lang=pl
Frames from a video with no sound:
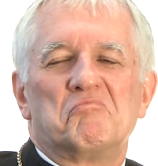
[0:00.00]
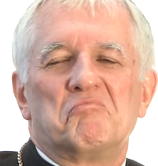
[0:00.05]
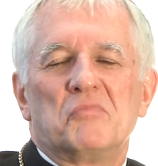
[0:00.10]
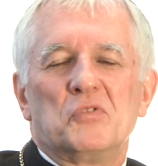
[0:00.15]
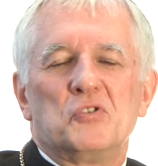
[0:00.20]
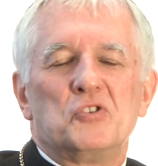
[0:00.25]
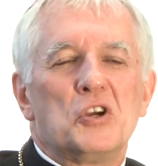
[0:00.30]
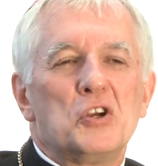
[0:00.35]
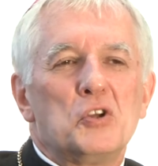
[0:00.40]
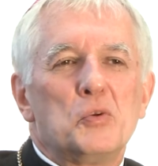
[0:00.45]

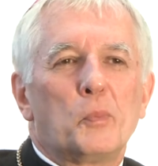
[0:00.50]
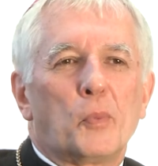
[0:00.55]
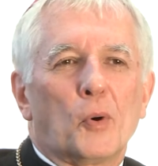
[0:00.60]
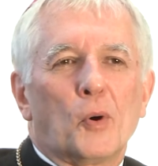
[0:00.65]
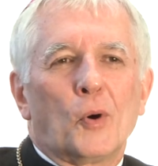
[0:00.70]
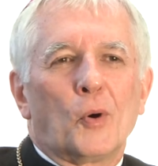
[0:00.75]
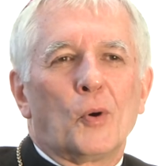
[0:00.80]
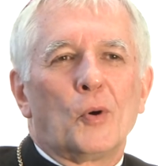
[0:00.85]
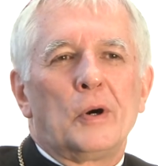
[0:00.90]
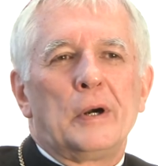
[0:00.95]
dzień
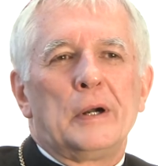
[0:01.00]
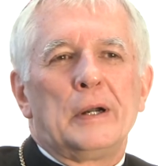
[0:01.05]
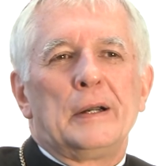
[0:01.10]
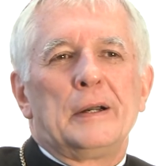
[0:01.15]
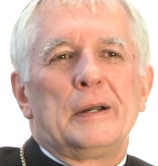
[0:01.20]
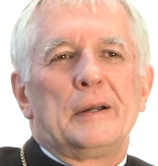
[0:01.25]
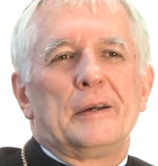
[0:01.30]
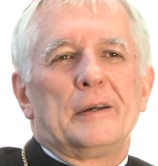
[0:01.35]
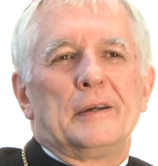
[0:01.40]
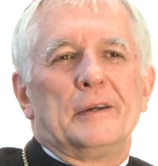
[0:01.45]
po
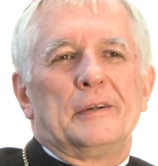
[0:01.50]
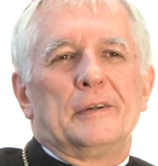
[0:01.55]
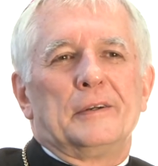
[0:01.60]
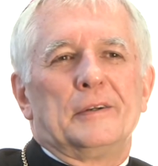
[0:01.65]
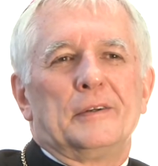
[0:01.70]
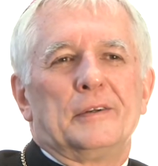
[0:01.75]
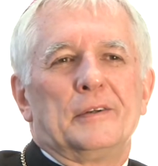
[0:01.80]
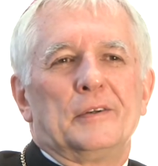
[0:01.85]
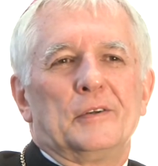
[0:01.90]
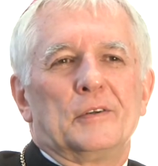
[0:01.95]

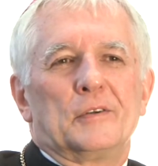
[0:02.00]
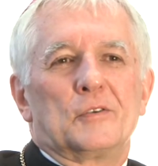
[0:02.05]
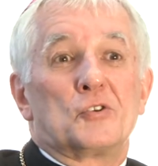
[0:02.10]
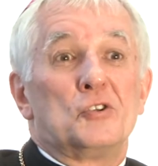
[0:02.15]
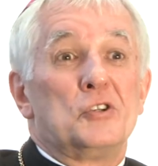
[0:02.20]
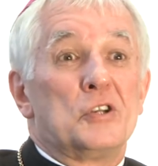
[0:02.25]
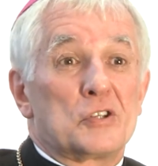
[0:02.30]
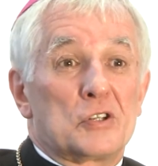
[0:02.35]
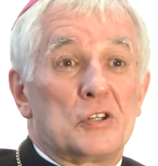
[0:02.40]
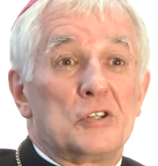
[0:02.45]

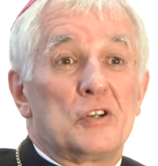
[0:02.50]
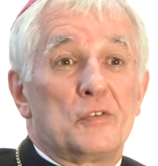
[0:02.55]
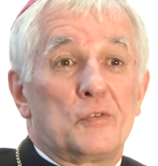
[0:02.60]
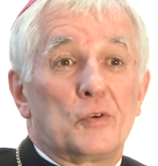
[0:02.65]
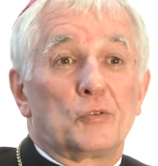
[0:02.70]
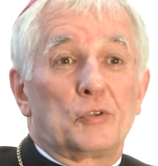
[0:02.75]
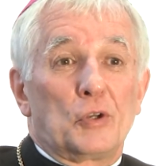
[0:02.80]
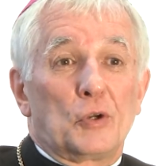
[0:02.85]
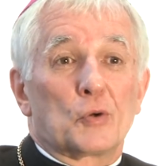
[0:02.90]
39.